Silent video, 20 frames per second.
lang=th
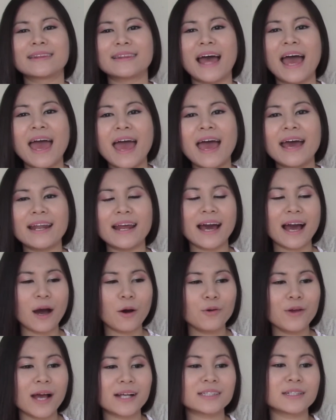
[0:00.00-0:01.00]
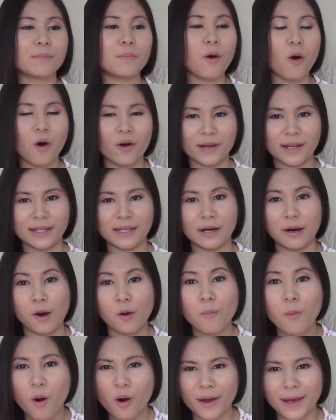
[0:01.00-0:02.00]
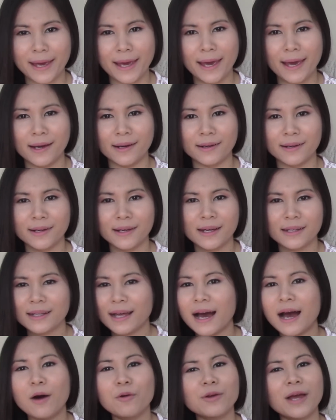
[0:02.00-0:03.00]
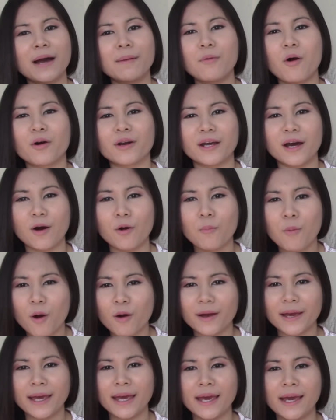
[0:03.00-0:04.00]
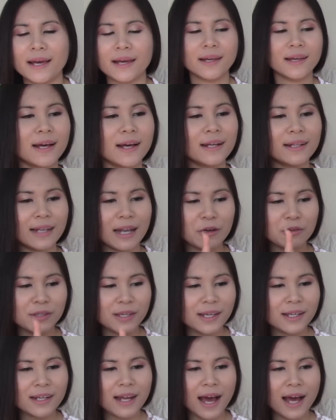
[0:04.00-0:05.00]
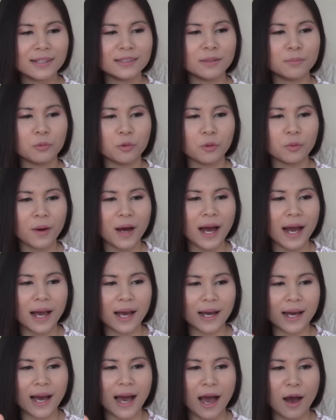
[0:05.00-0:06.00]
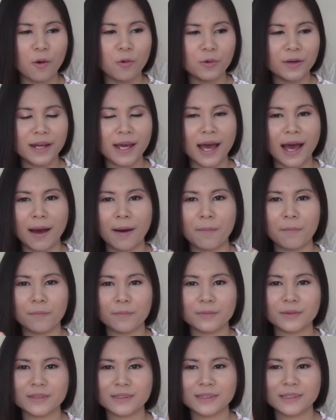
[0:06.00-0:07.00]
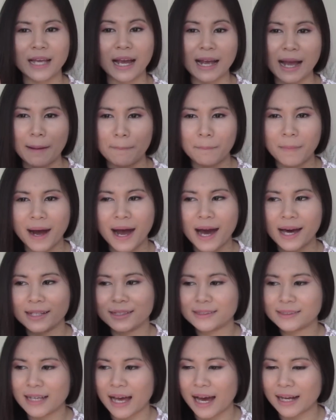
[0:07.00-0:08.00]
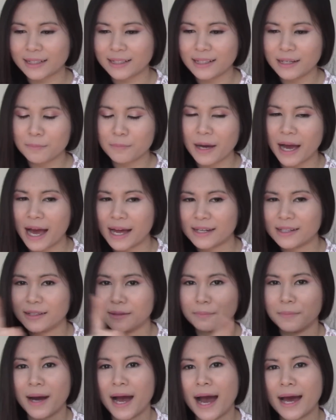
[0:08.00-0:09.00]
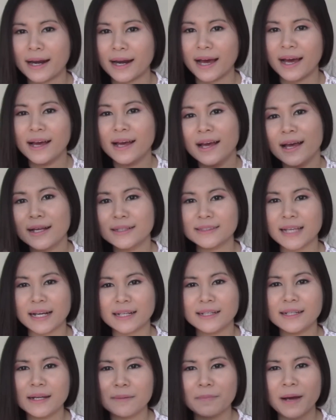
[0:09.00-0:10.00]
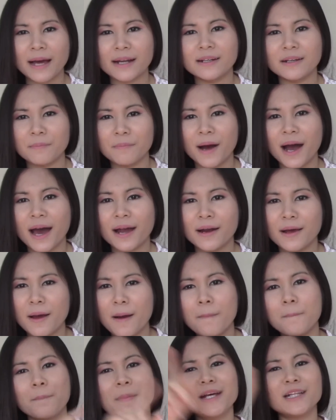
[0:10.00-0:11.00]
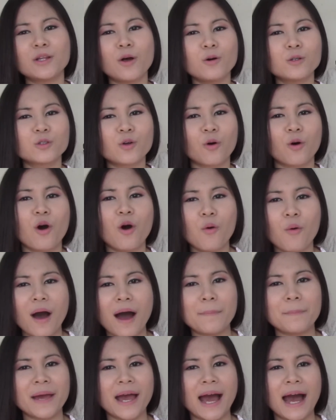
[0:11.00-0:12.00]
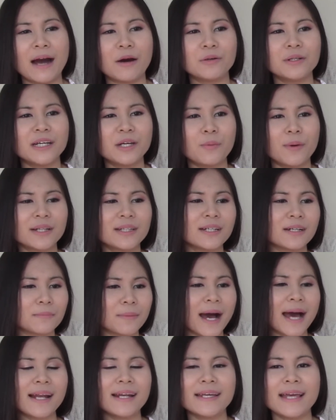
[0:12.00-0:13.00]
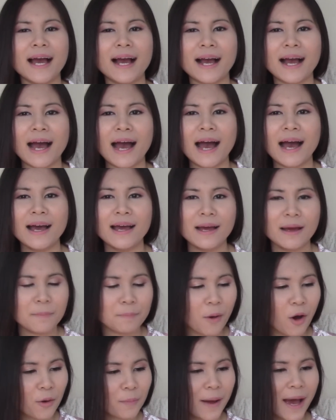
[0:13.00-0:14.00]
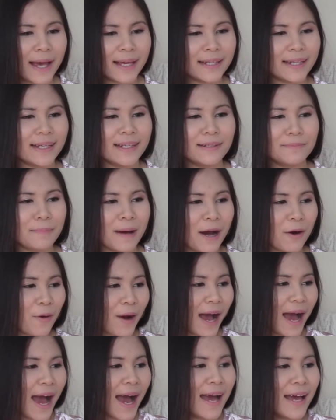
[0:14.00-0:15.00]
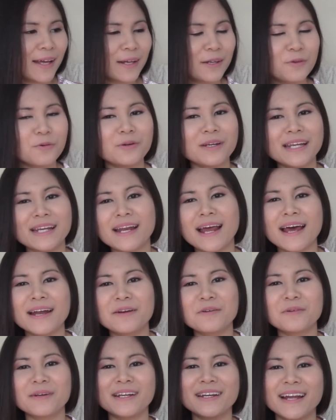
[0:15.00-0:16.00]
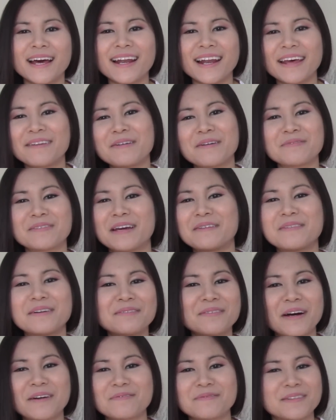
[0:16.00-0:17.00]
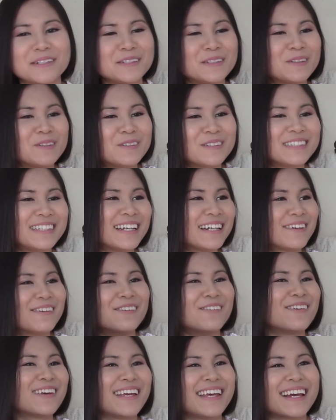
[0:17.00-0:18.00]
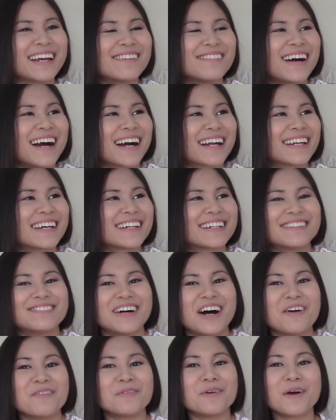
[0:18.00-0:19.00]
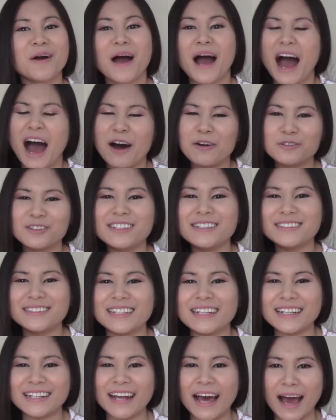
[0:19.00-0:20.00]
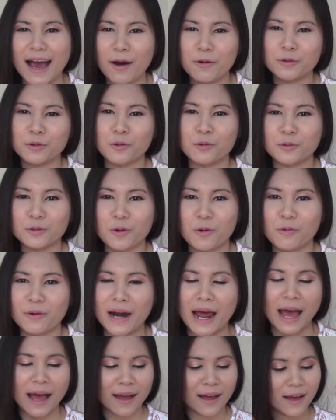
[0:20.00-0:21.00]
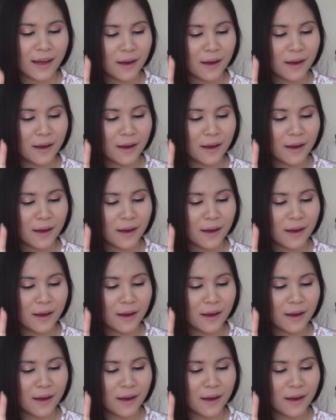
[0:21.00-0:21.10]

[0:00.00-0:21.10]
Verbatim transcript: แต่ถ้าเขาอยากจะบอกเนี่ยเดี๋ยวเขาบอกเองถ้าเขาอยากบอกเดี๋ยวเขาบอกเองแล้วยิ่งถ้าสมมติว่าเขาเนี่ยจะกลับบ้านจากที่ทำงานถึงบ้านนะจากที่ทำงานถึงบ้านไม่ต้องส่งข้อความไปหาเขาเลยว่าถึงบ้านหรือยังคะปลอดภัยดีหรือเปล่าคะนู่นนี่นั่นนู่นนี่นั่นอะไรแบบเนี้ยมันแบบมันจุ้งจิ้งงงยิงมากเลยคือแบบเอาจริงๆนะเอาตรงๆนะ